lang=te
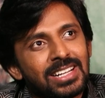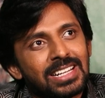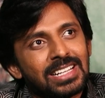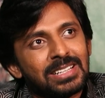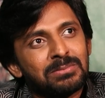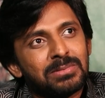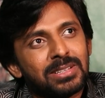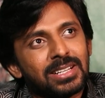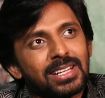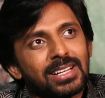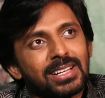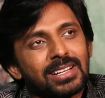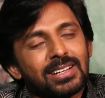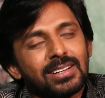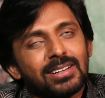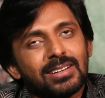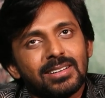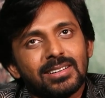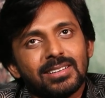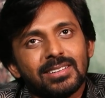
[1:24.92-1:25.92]
అంటే మరి ఇక
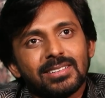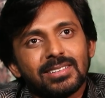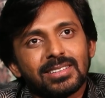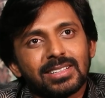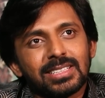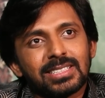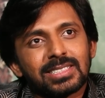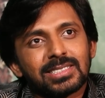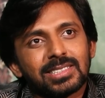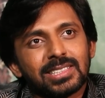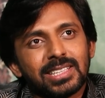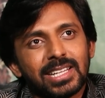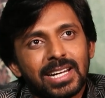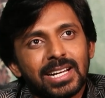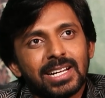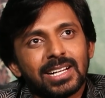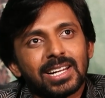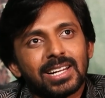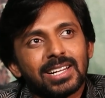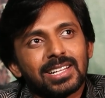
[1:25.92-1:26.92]
రిస్క్
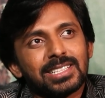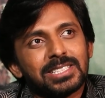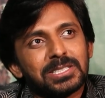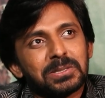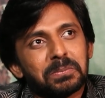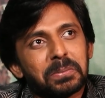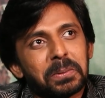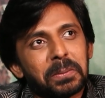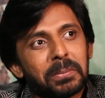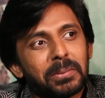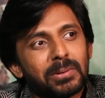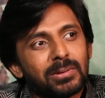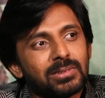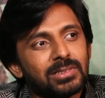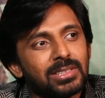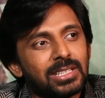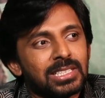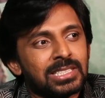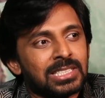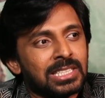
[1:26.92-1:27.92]
దేంట్లో లేదు చెప్పు ఇప్పుడు
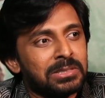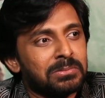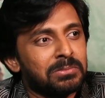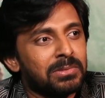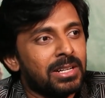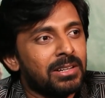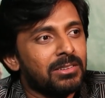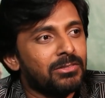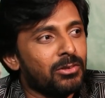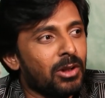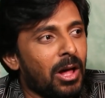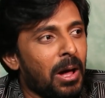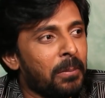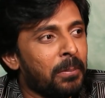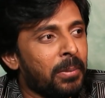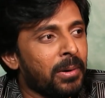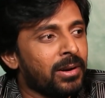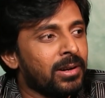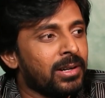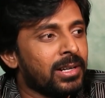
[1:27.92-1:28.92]
ఈ సినిమా
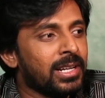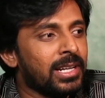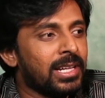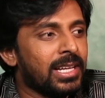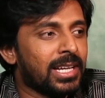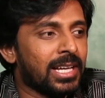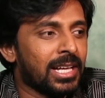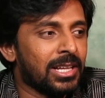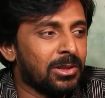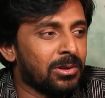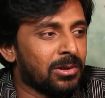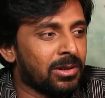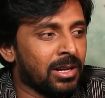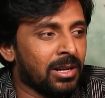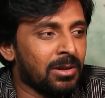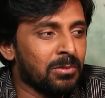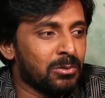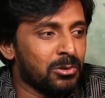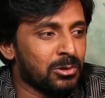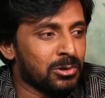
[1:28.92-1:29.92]
ఫ్లాప్ అయి ఉంటే నీకు
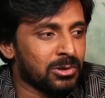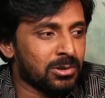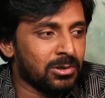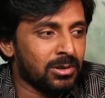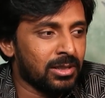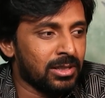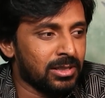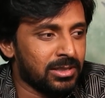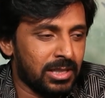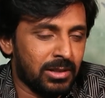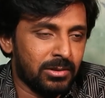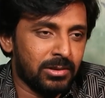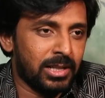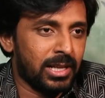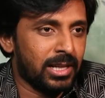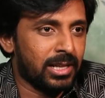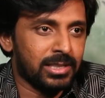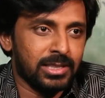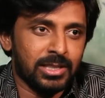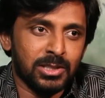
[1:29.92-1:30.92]
ఎందుకురా మూసుకొని
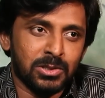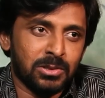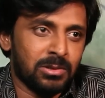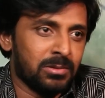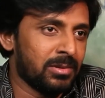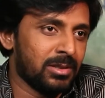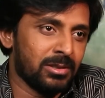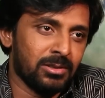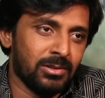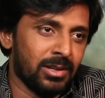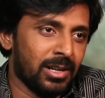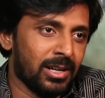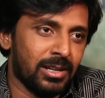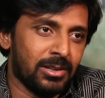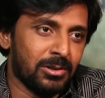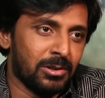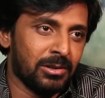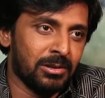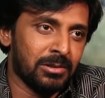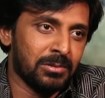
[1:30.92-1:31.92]
సేదటేగా చేసుకోమని నువ్వే
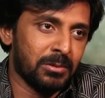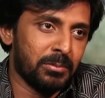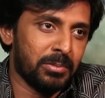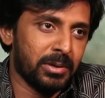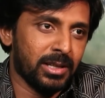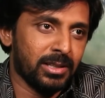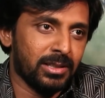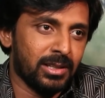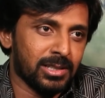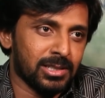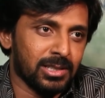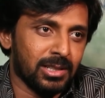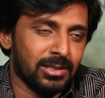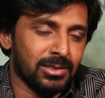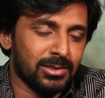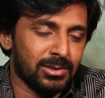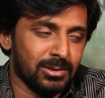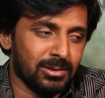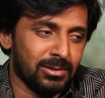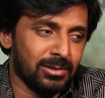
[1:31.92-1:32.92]
అనేటోడు మా ప్రియదర్శన్
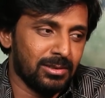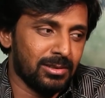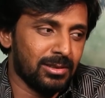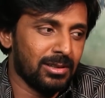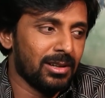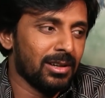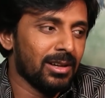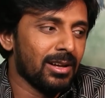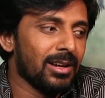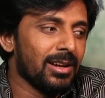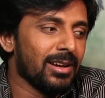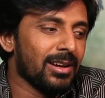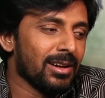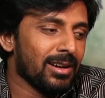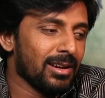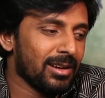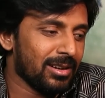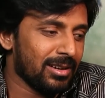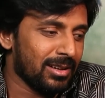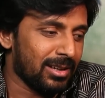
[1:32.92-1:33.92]
సో
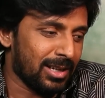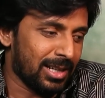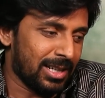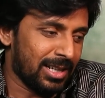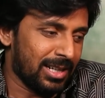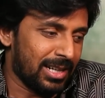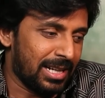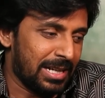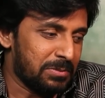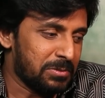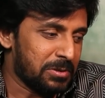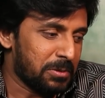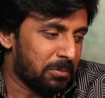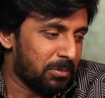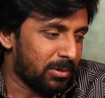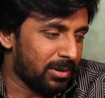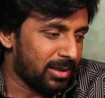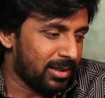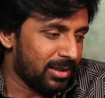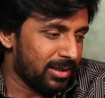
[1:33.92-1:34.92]
ఇక నేను ఏం
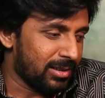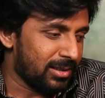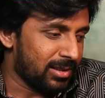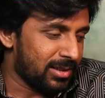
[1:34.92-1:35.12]
చెప్పాలి ఇక